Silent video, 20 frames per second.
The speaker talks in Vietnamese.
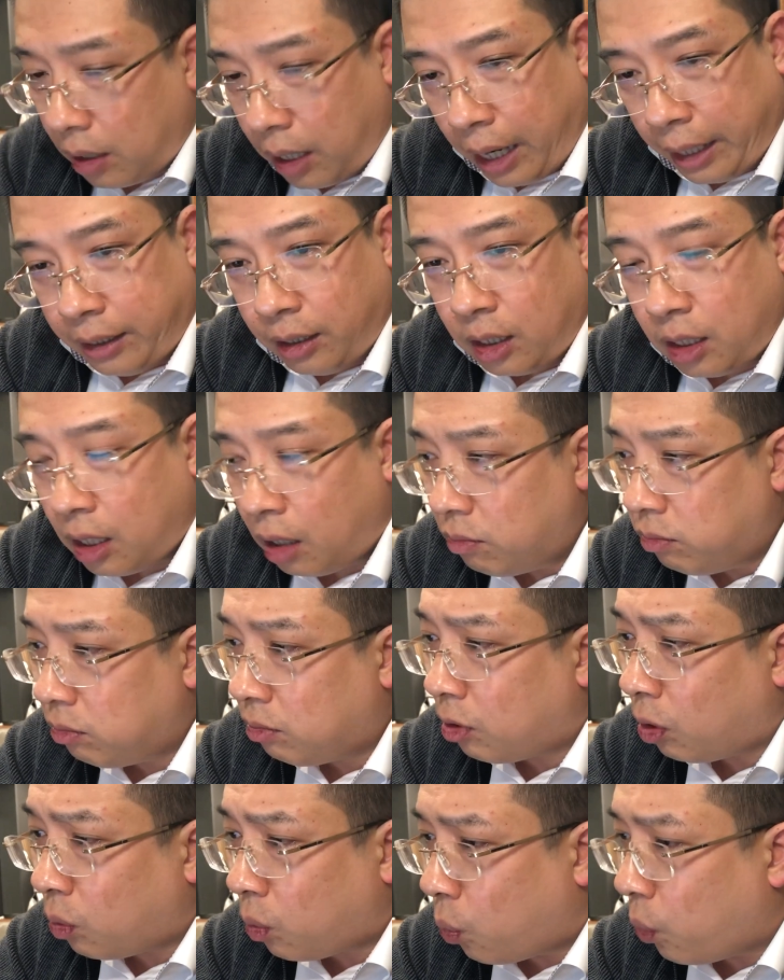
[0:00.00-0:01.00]
anh
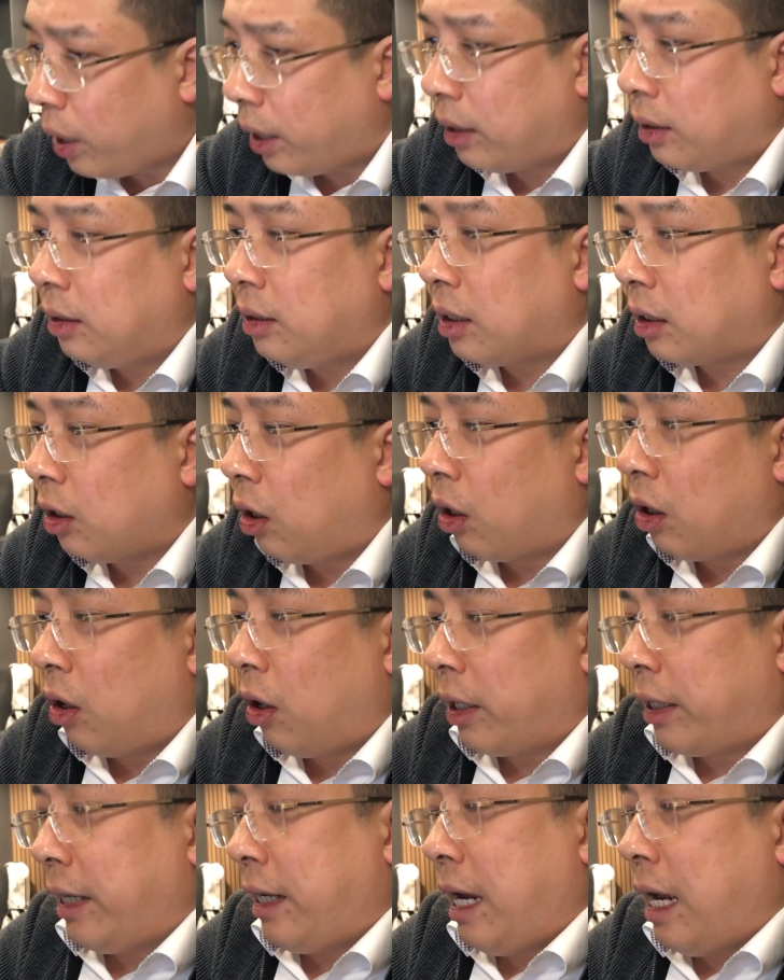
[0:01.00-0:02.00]
không có quyền được đòi
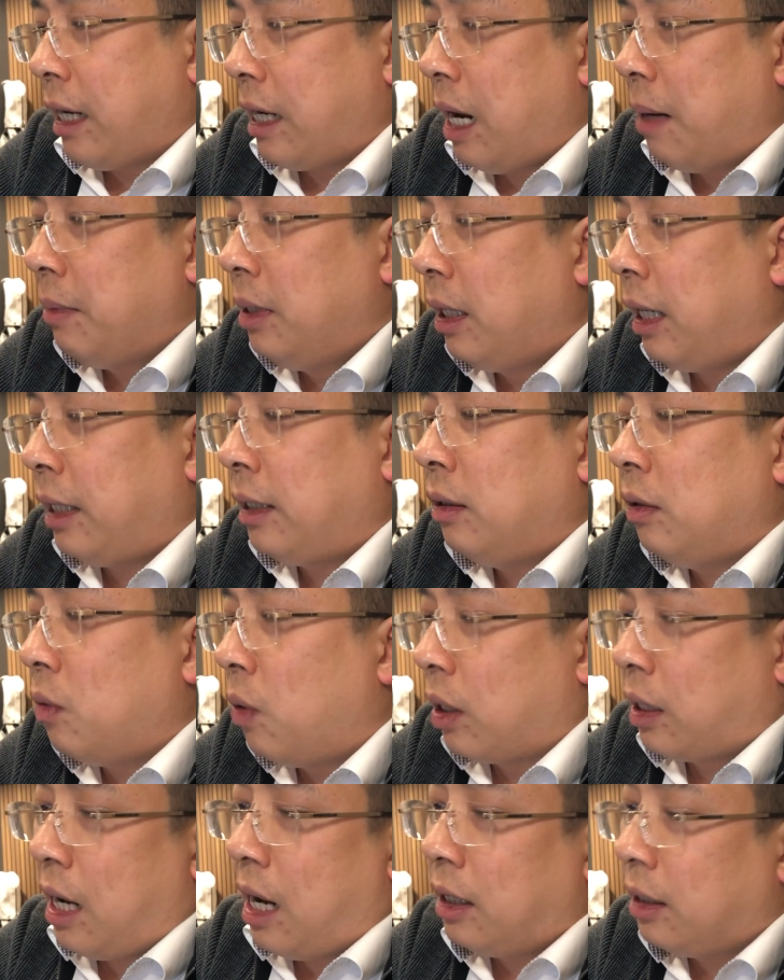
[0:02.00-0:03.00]
hỏi khách hàng cảm ơn anh
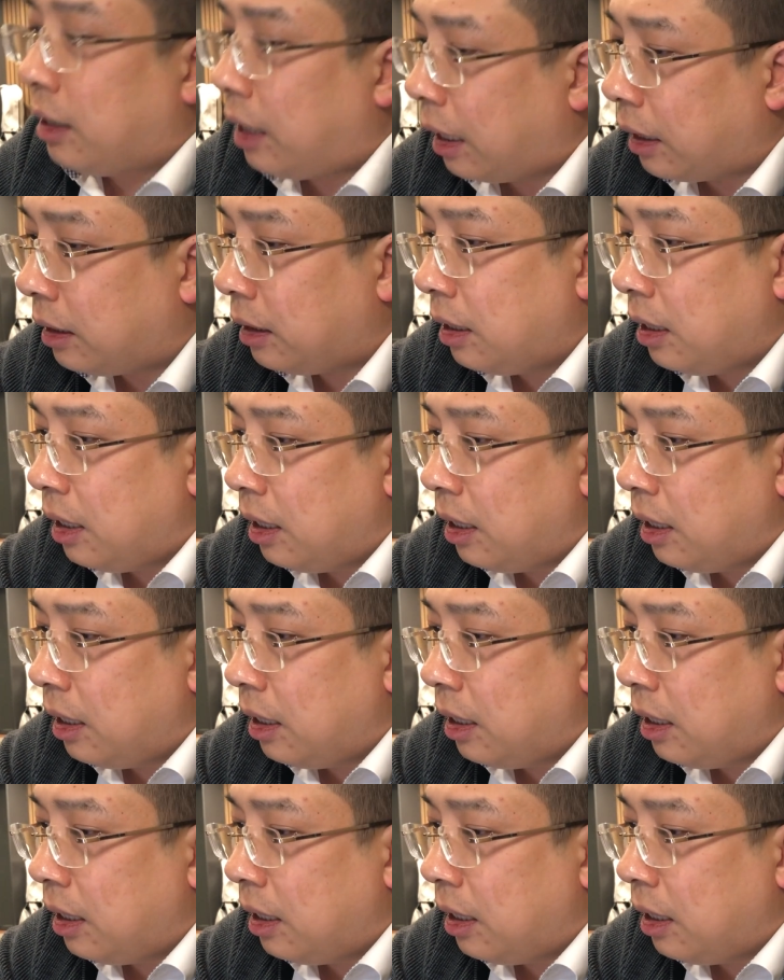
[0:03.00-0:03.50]
hoặc ca ngợi anh